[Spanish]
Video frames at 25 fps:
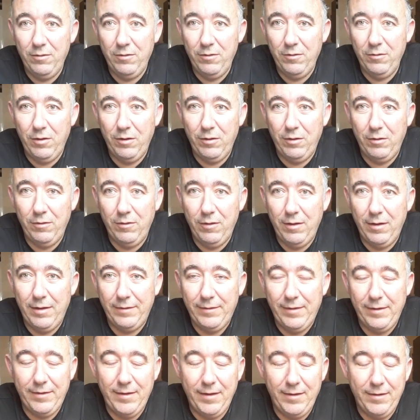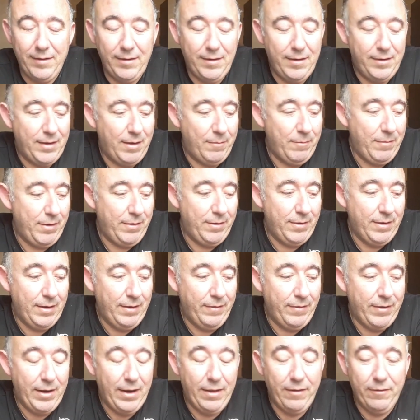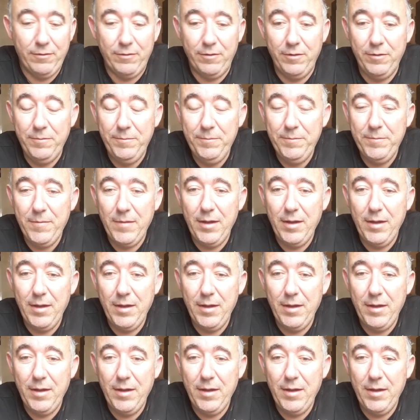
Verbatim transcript: los, asistentes también del entrenador, ¿no?